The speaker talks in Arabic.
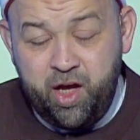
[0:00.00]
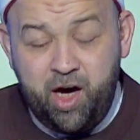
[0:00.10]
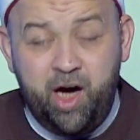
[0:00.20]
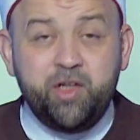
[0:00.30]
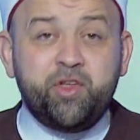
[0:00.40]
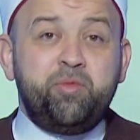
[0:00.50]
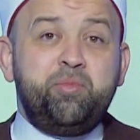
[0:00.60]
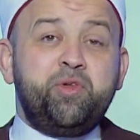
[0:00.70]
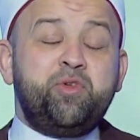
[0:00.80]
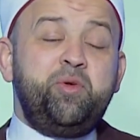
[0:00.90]
أيضا
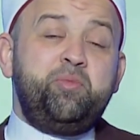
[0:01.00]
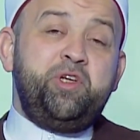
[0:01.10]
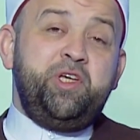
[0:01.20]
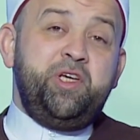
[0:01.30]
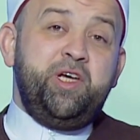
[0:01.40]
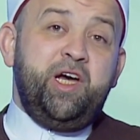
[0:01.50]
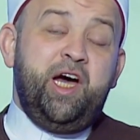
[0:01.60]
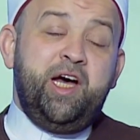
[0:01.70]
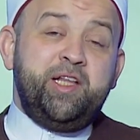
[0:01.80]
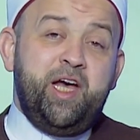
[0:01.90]
من ضمن
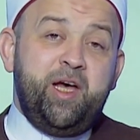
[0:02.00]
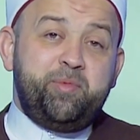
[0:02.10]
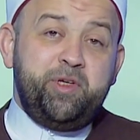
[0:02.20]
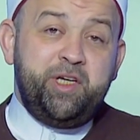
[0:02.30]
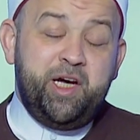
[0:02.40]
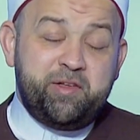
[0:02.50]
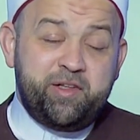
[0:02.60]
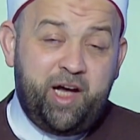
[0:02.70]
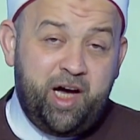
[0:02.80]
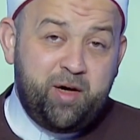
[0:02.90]
آداب
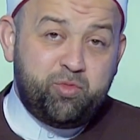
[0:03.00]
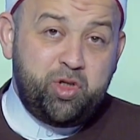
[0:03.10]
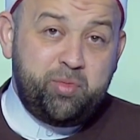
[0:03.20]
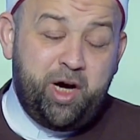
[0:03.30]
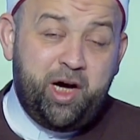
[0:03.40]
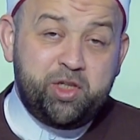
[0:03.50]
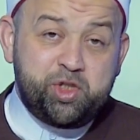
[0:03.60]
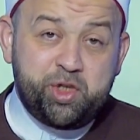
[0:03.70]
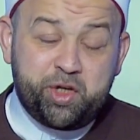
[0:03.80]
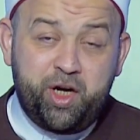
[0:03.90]
التعامل مع
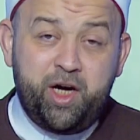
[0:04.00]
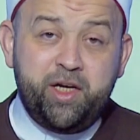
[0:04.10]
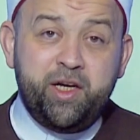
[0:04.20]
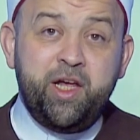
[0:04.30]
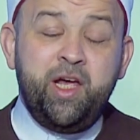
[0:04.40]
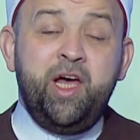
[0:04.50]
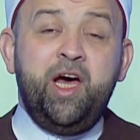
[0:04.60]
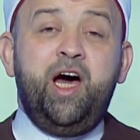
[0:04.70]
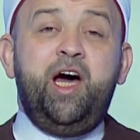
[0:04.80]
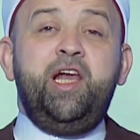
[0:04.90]
الجيران
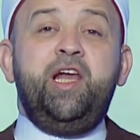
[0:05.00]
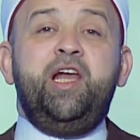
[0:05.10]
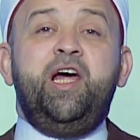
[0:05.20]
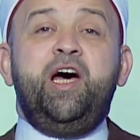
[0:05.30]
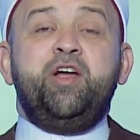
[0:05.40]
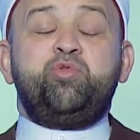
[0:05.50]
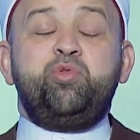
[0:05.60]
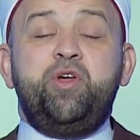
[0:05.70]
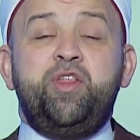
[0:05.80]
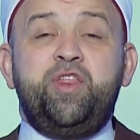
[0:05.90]
ألا
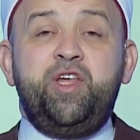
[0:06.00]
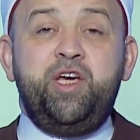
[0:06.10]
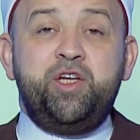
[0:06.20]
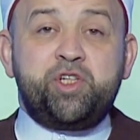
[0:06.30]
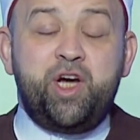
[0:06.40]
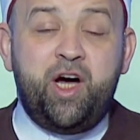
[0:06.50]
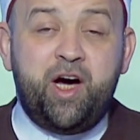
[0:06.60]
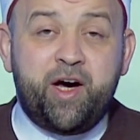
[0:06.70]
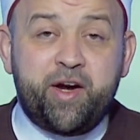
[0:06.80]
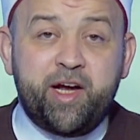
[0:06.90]
تؤذي
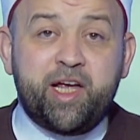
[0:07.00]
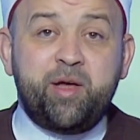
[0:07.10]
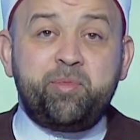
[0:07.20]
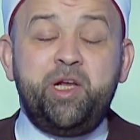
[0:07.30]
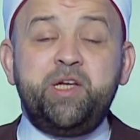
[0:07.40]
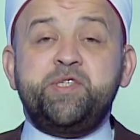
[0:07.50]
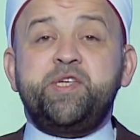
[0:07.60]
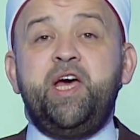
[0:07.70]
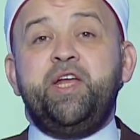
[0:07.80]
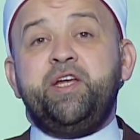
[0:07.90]
جارك
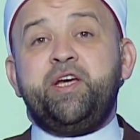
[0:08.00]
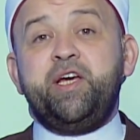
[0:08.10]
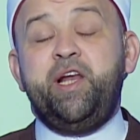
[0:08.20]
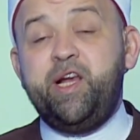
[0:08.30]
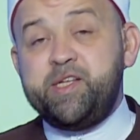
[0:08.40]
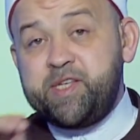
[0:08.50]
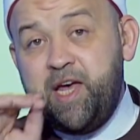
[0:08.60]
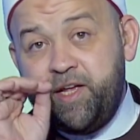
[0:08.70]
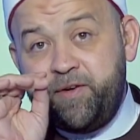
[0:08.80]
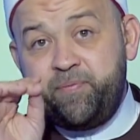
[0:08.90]
بلسانك
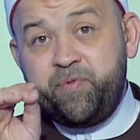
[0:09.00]
اللسان